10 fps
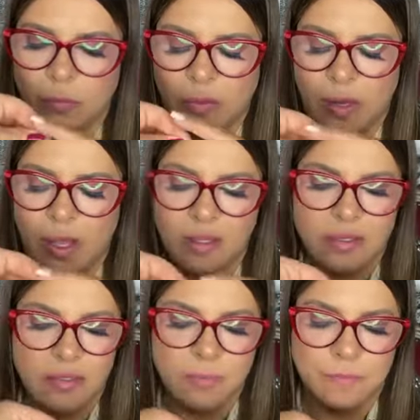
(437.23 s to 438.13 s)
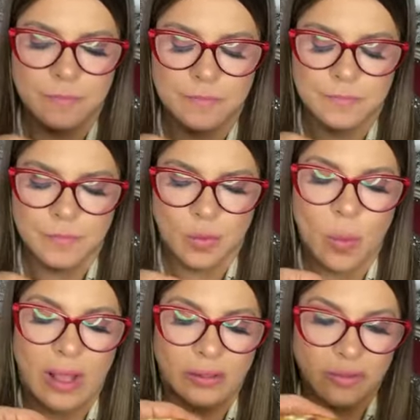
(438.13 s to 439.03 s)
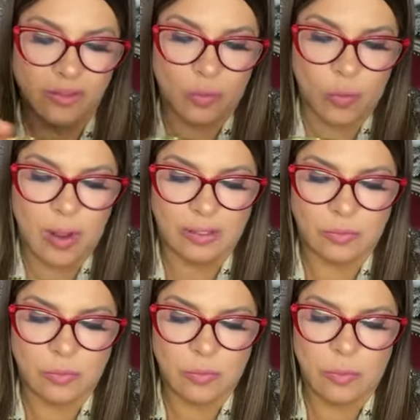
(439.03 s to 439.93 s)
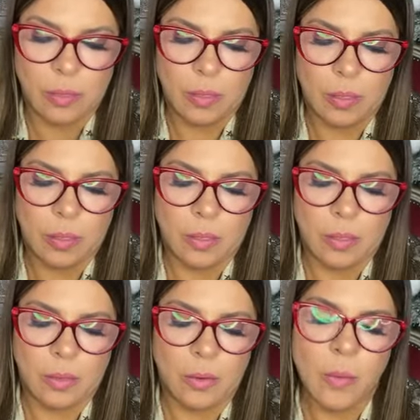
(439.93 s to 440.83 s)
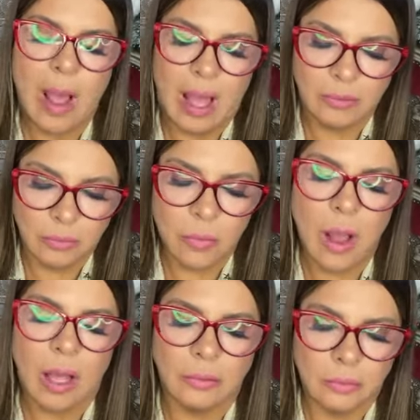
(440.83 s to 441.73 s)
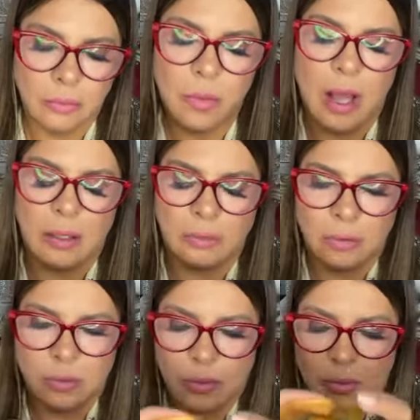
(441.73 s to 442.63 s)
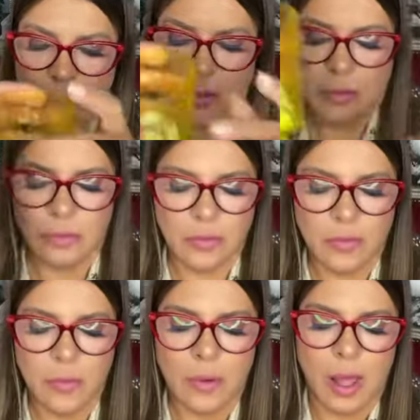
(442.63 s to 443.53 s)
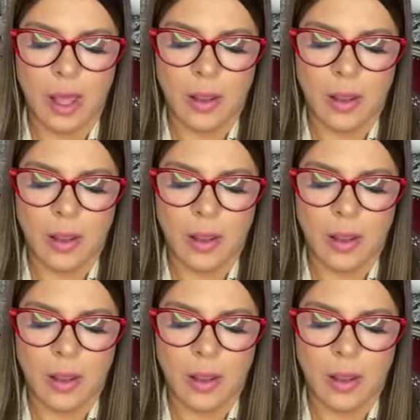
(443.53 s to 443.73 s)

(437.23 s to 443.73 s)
Três. Quatro, são quatro. Tem quantas aí? Quatro? quatro Já quatro, tem? Quatro. Então me dá o copo. Então, vamos lá.